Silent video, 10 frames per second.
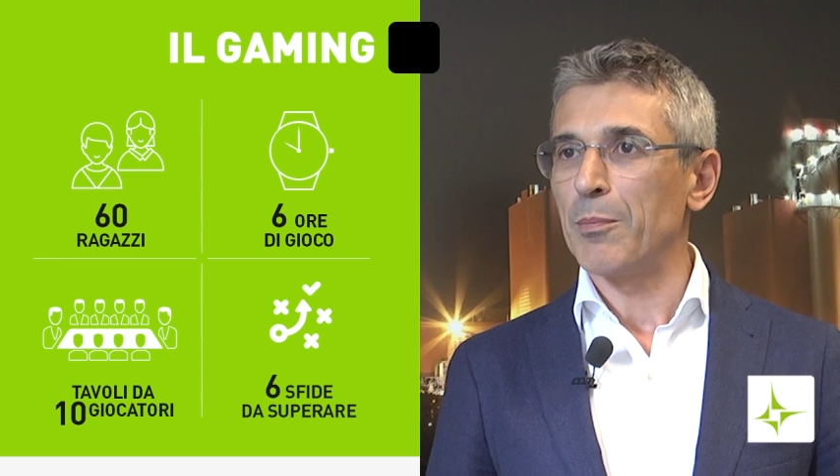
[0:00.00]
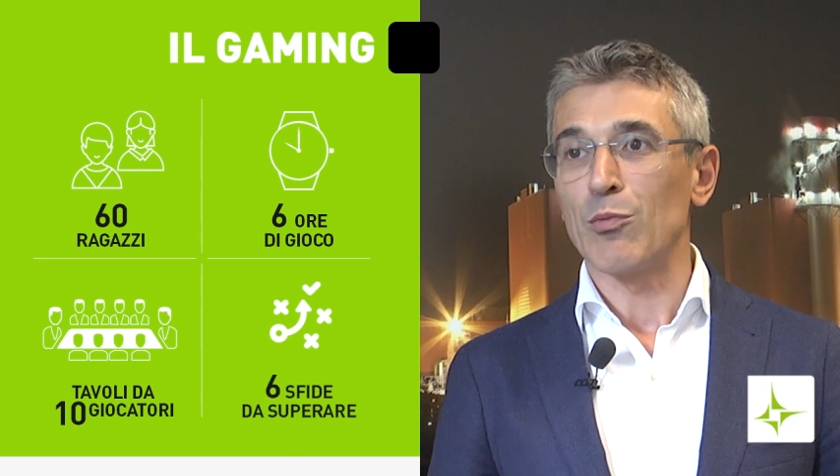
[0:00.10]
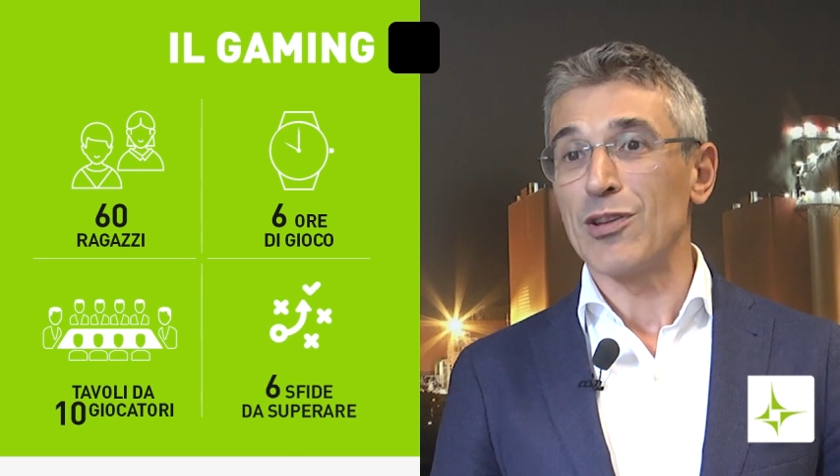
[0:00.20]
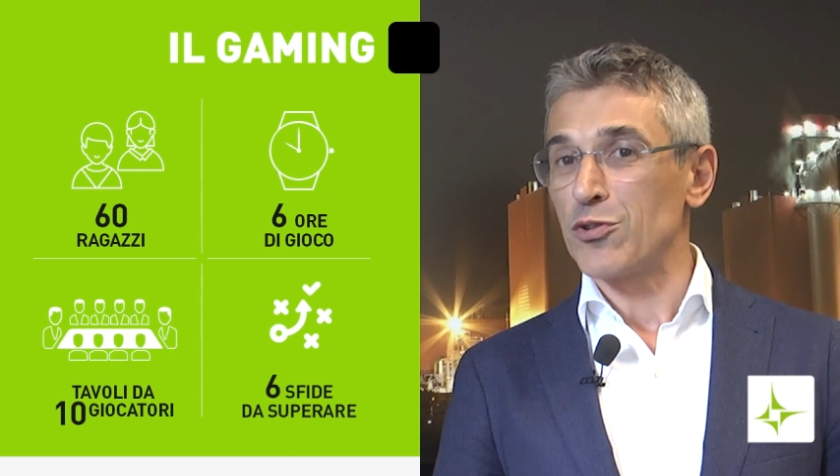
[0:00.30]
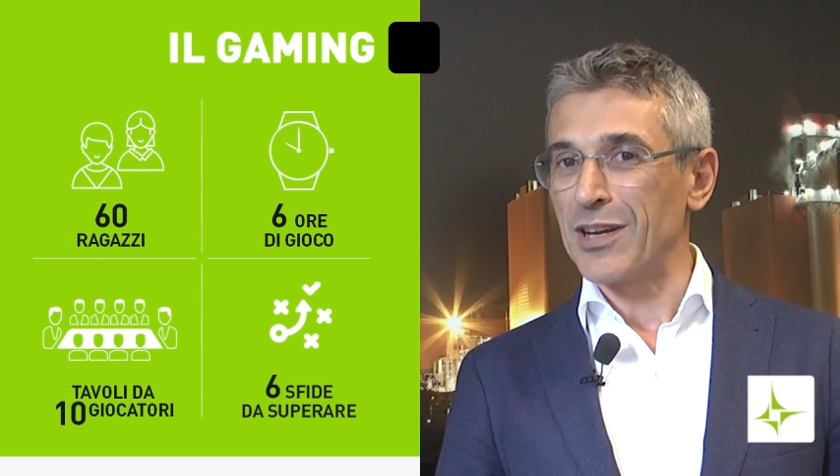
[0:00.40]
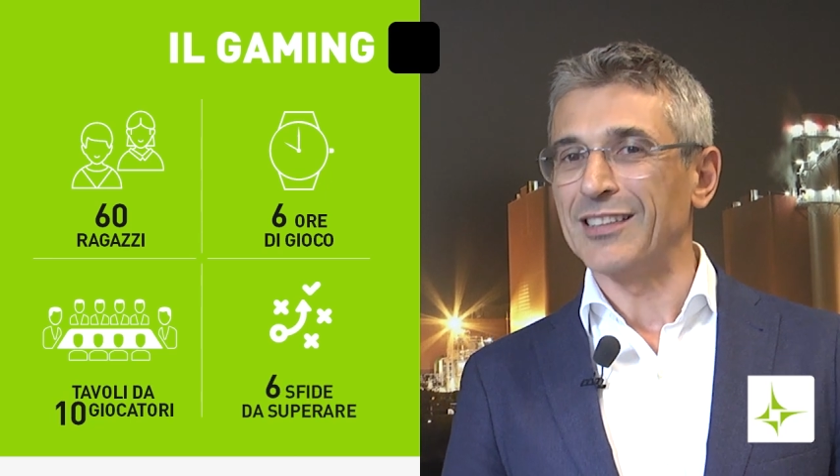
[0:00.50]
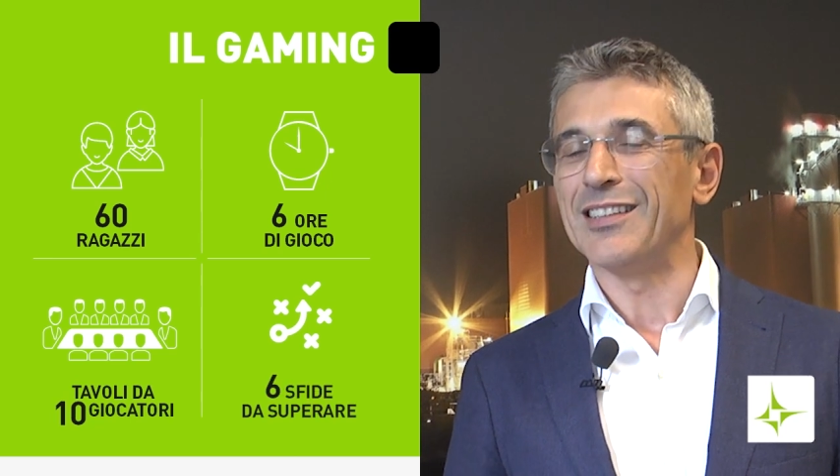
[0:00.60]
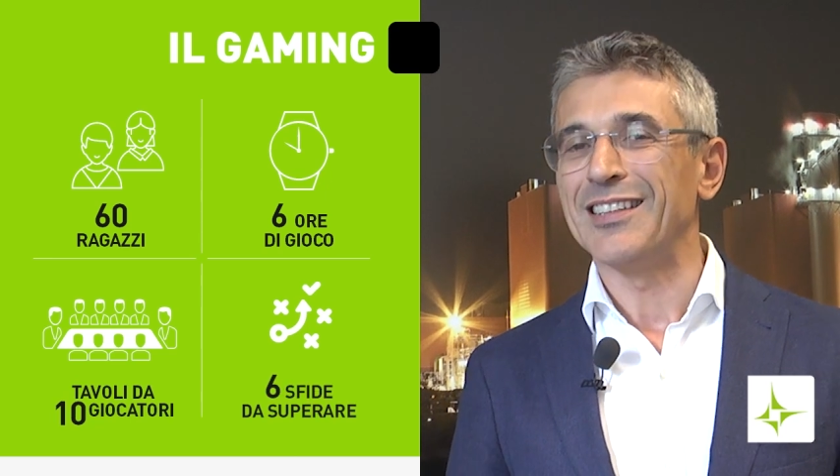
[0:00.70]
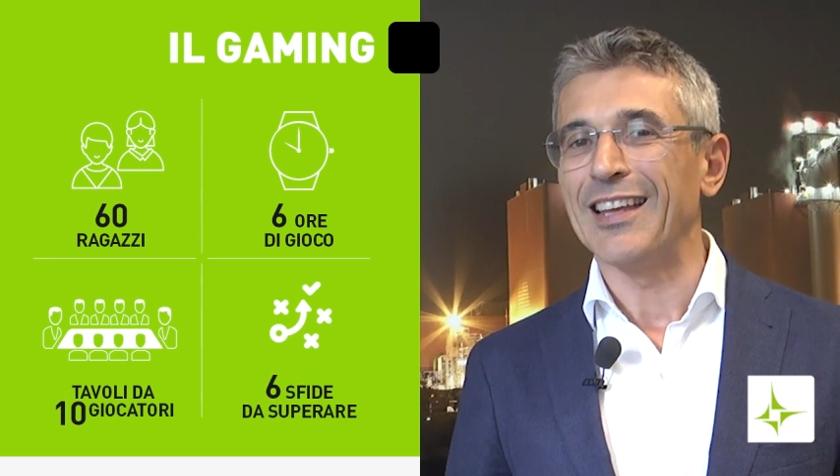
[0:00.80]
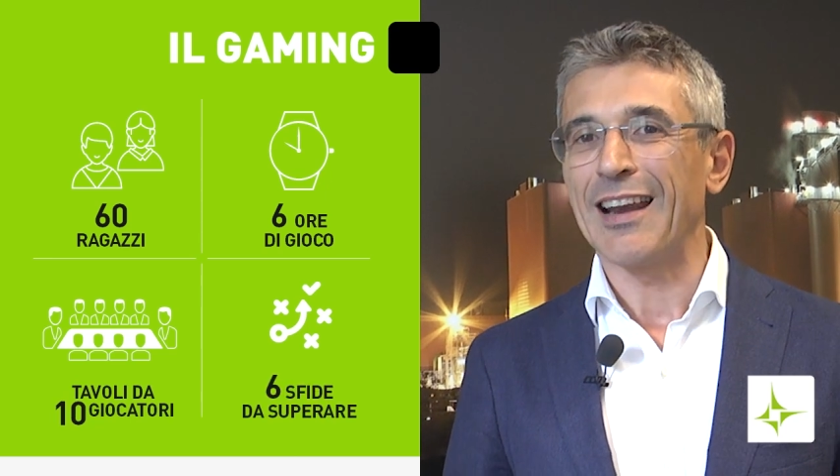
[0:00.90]
per una
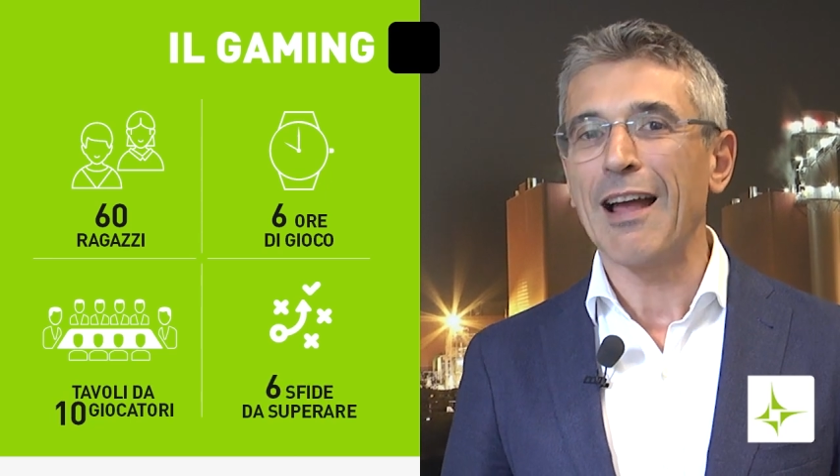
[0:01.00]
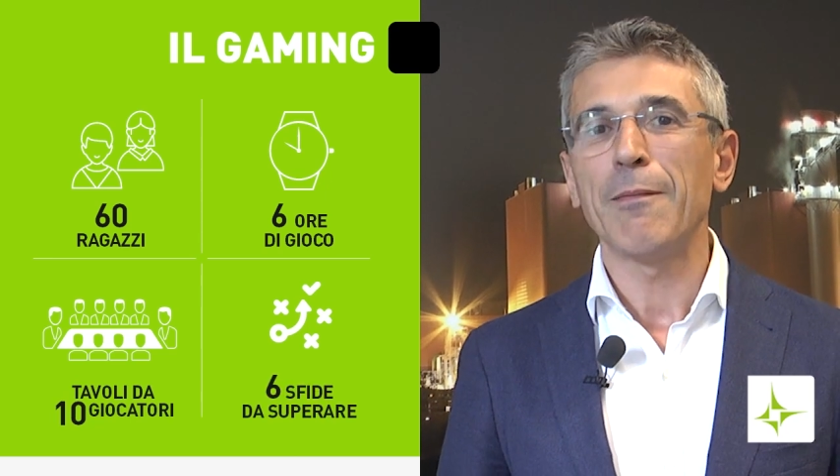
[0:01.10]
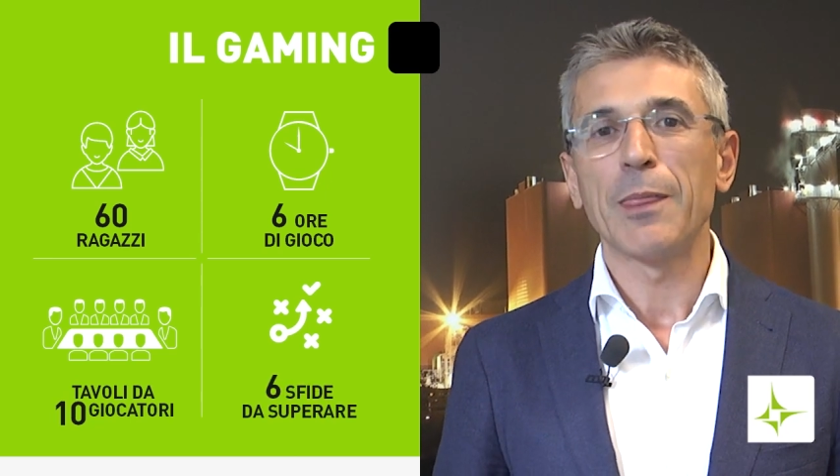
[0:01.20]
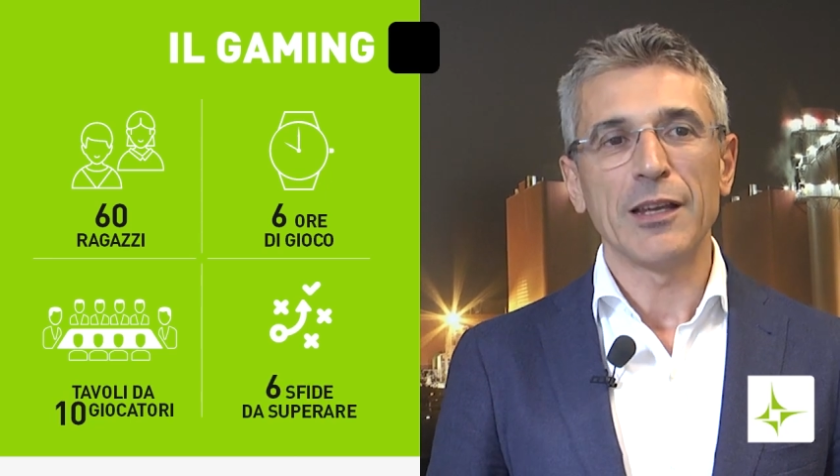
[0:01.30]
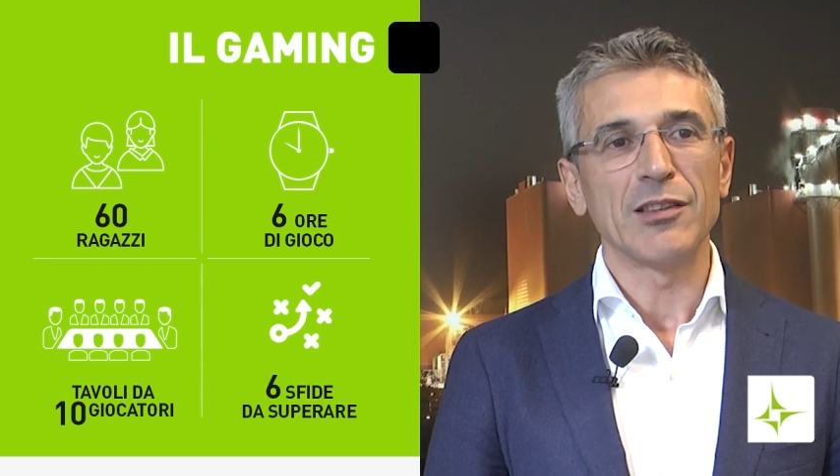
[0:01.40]
giornata intera